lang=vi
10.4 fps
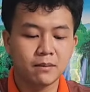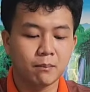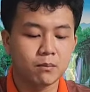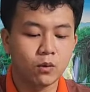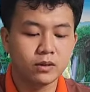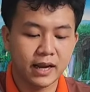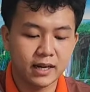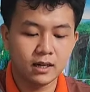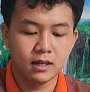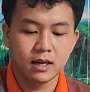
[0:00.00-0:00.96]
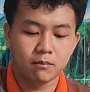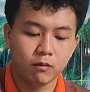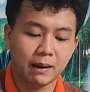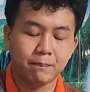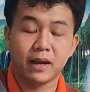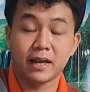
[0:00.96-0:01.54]
Khi mà mình mua như vậy đó,
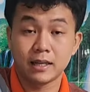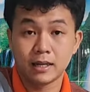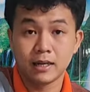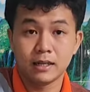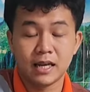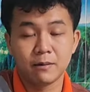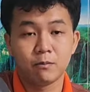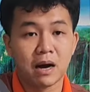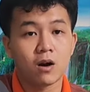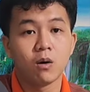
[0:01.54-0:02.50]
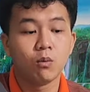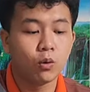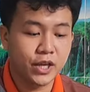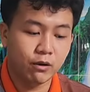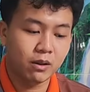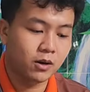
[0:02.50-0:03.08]
một cặp này thì bà con
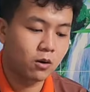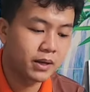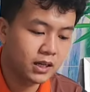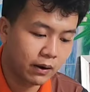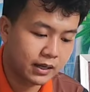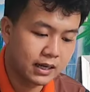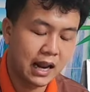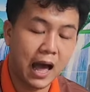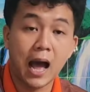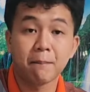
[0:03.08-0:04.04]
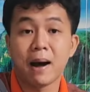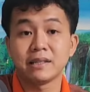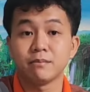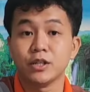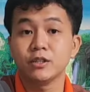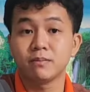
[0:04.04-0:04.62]
mua nhiều thì bà con biết rồi là
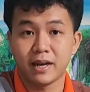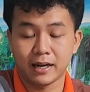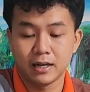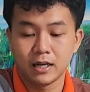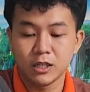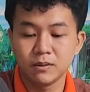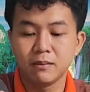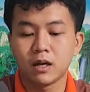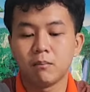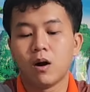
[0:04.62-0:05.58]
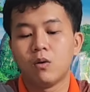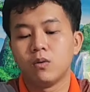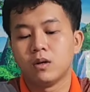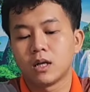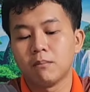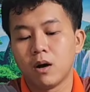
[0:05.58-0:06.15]
350 ngàn. Nếu mà thêm combo
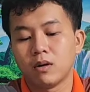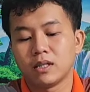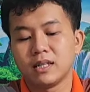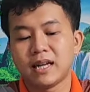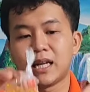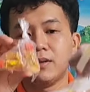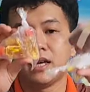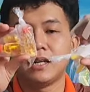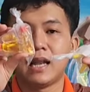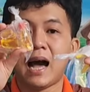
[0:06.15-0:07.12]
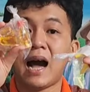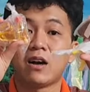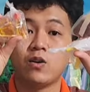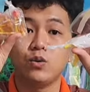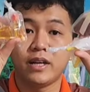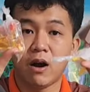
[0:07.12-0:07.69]
là như thế này nè quý vị, là
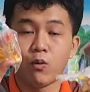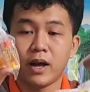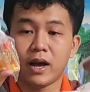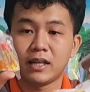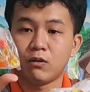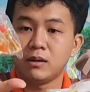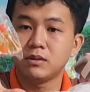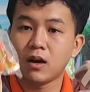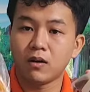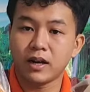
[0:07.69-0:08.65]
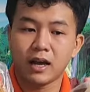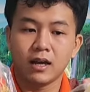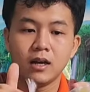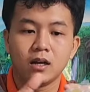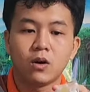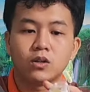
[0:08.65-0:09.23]
có thuốc dầu nè, dầu diêm son nè,
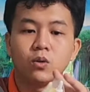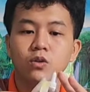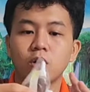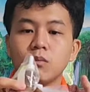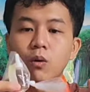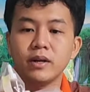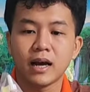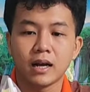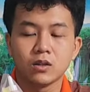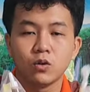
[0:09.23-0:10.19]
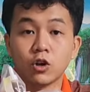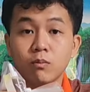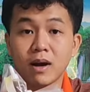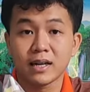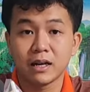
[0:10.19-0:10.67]
rồi thuốc nhổ mũi nè, thuốc nhổ